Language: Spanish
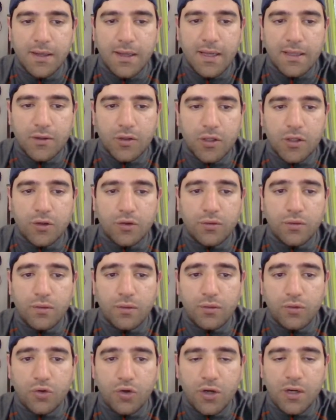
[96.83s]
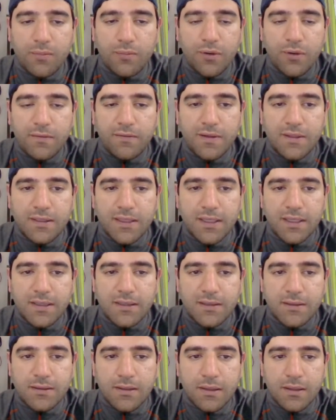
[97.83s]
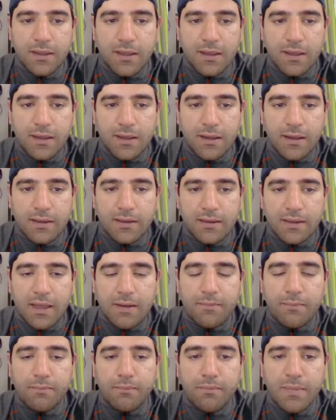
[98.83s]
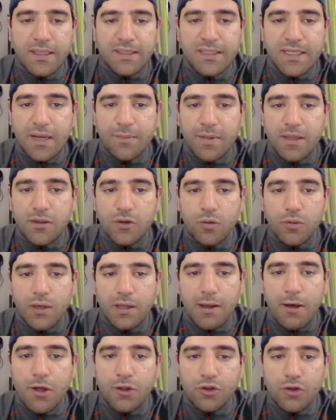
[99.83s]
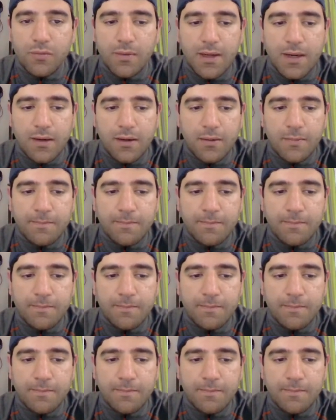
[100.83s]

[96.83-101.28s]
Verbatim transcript: Entonces, torre por f6 está básicamente obligado a tomar,